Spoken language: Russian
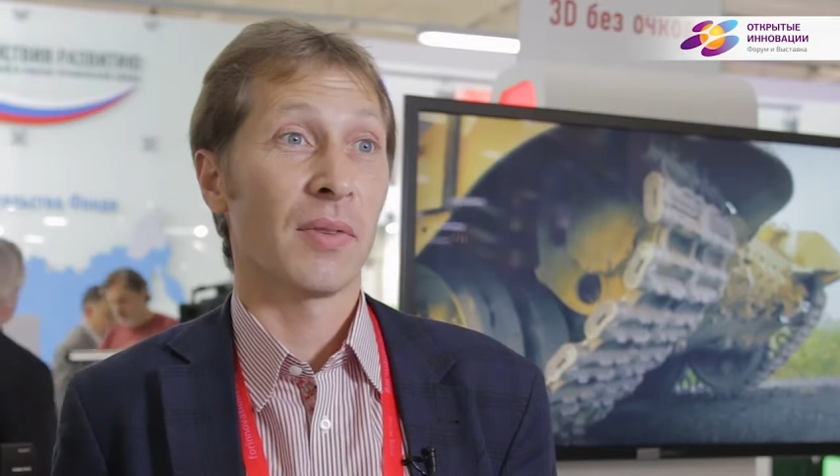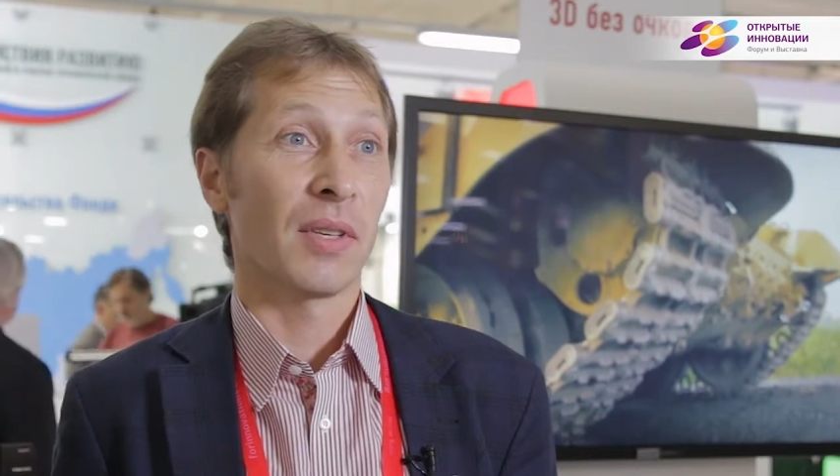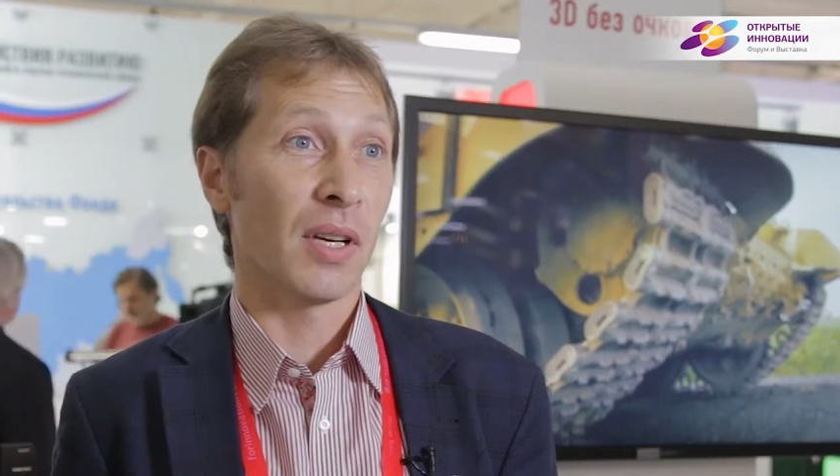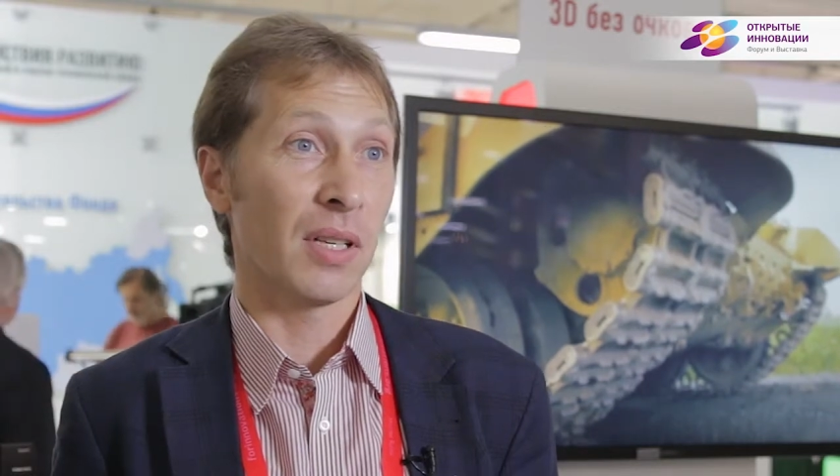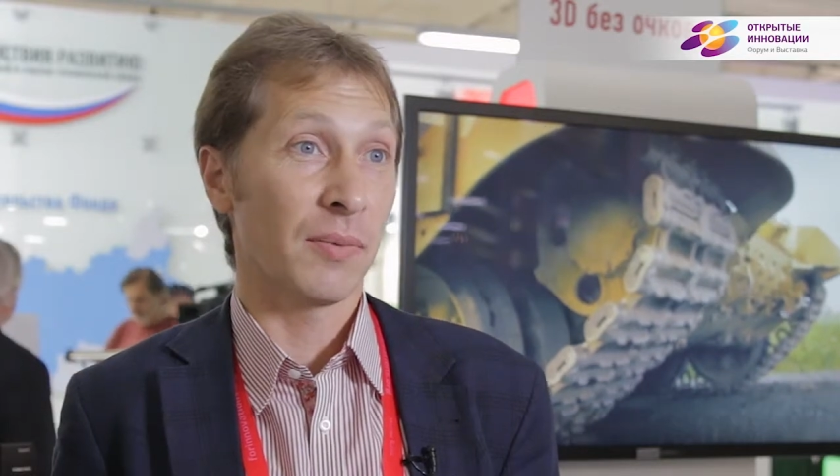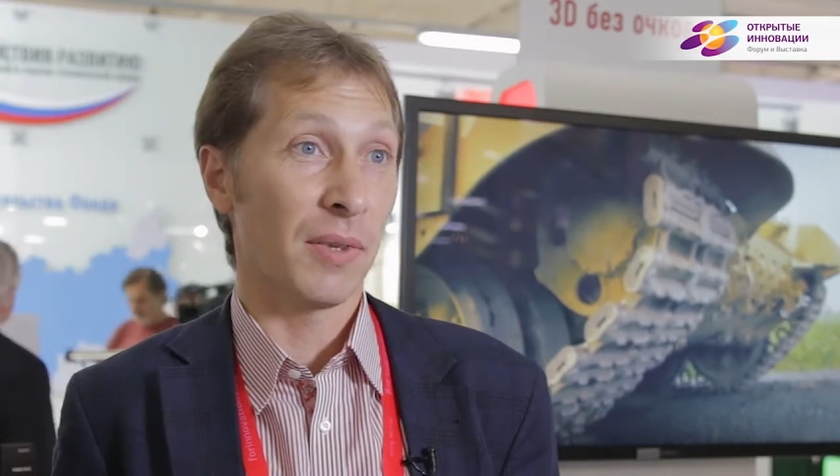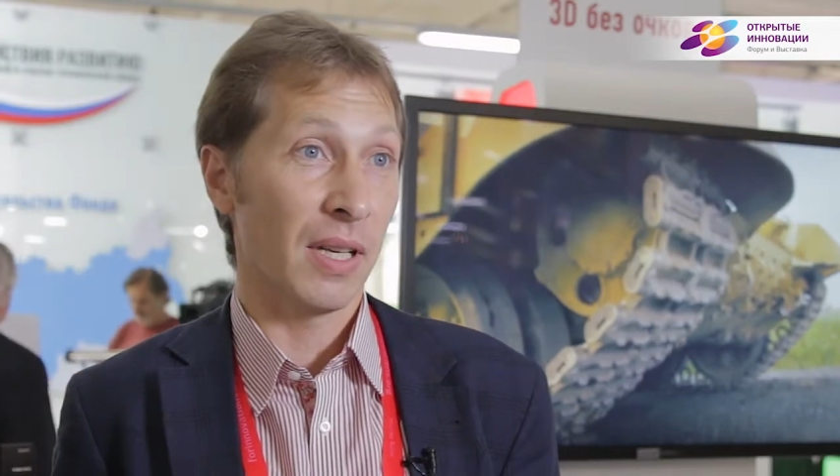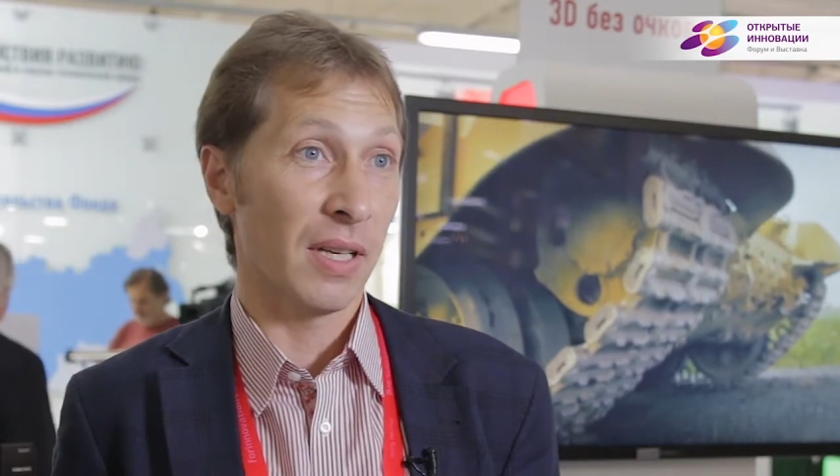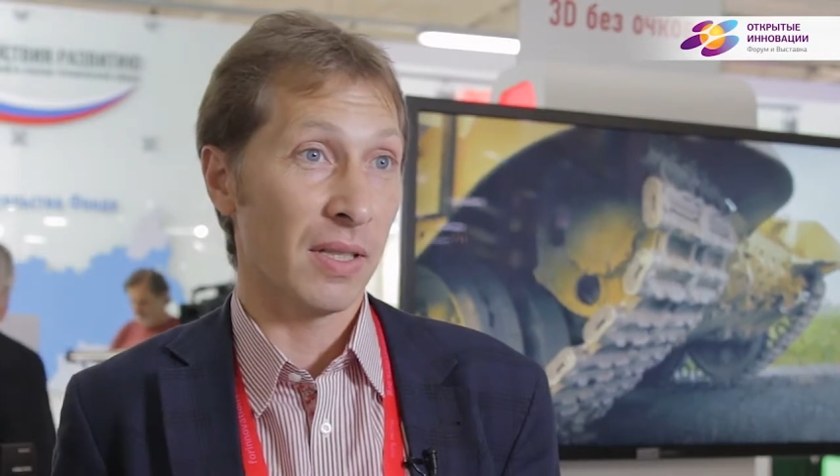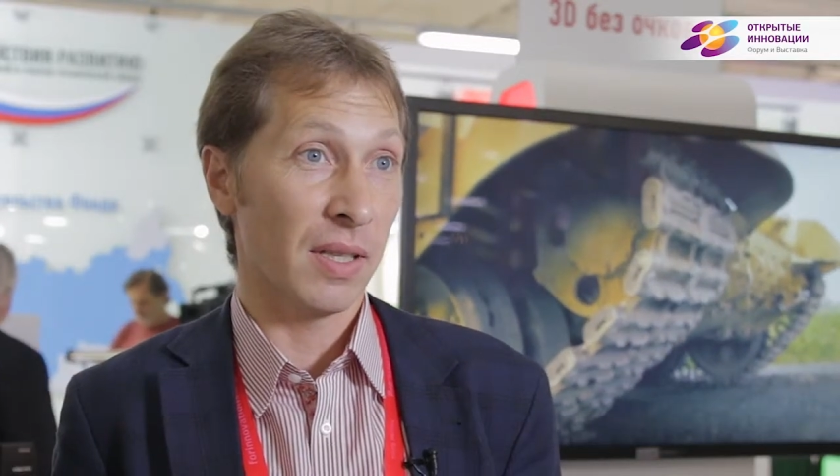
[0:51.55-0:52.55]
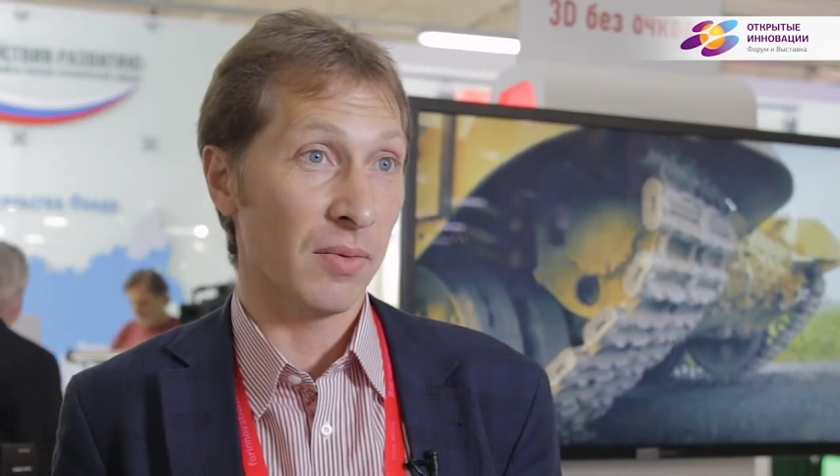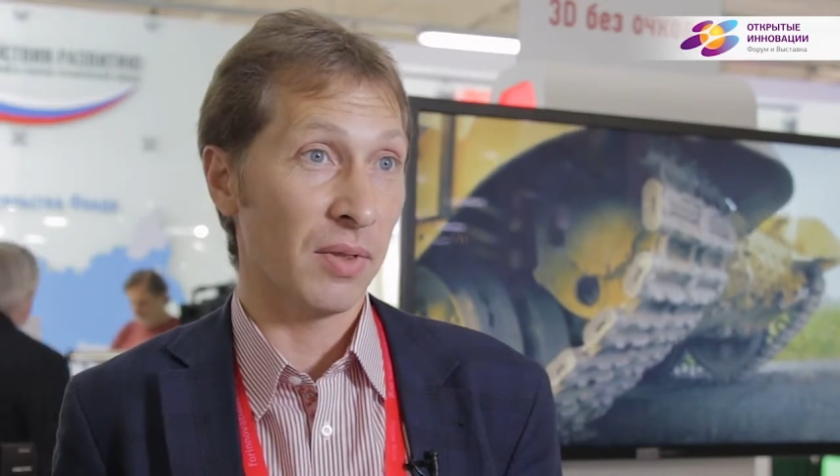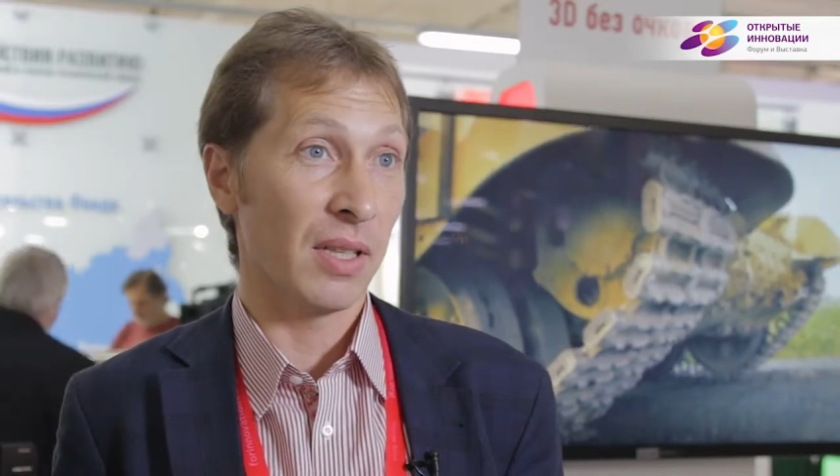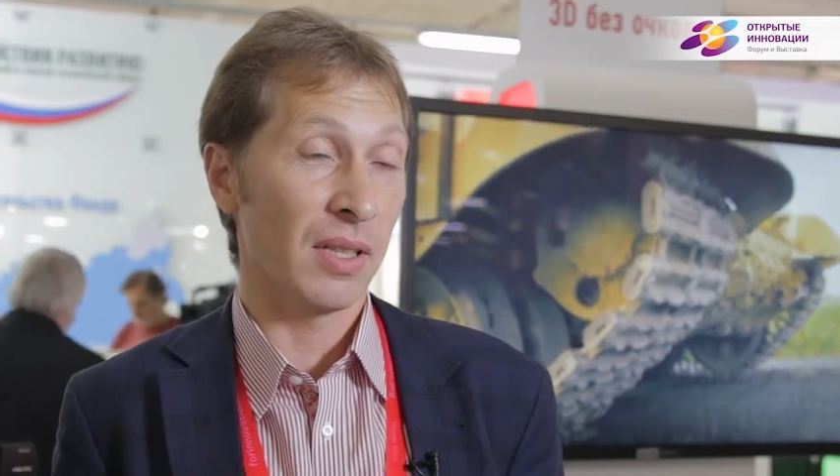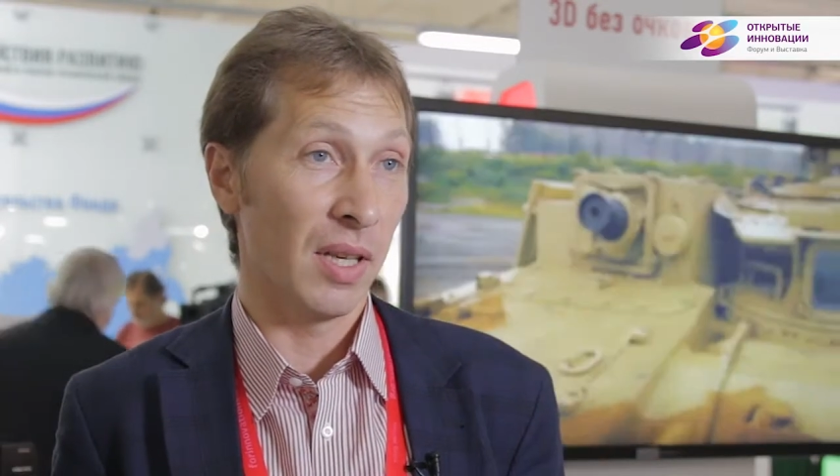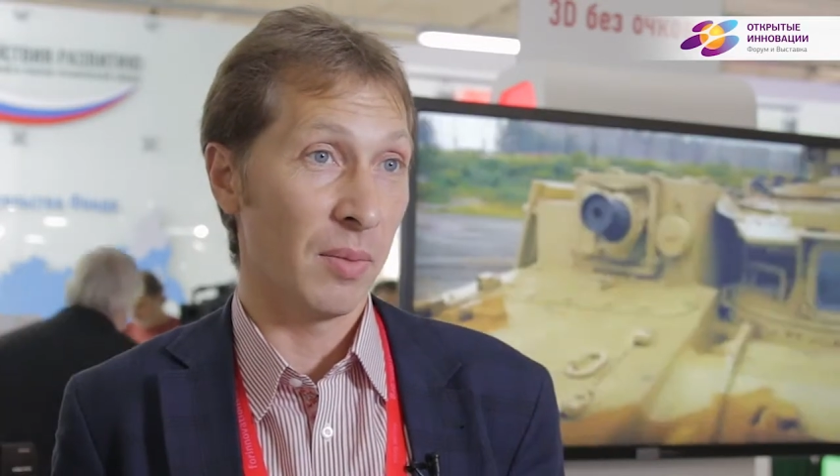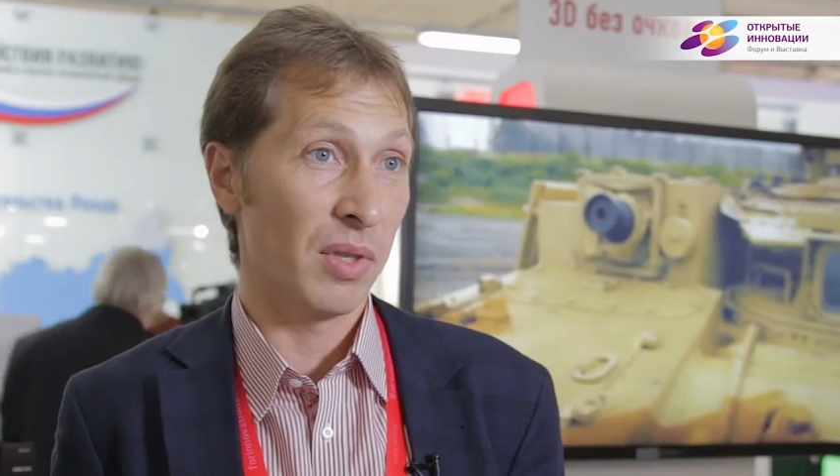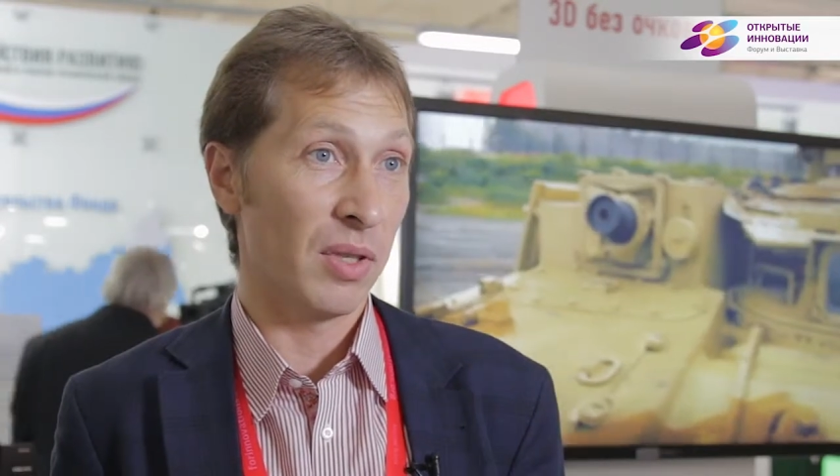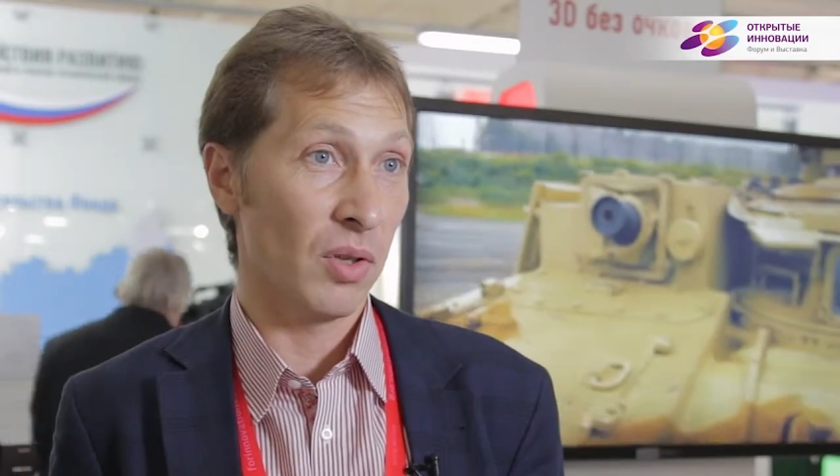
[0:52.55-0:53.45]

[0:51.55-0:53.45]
видеоконференций в 3D без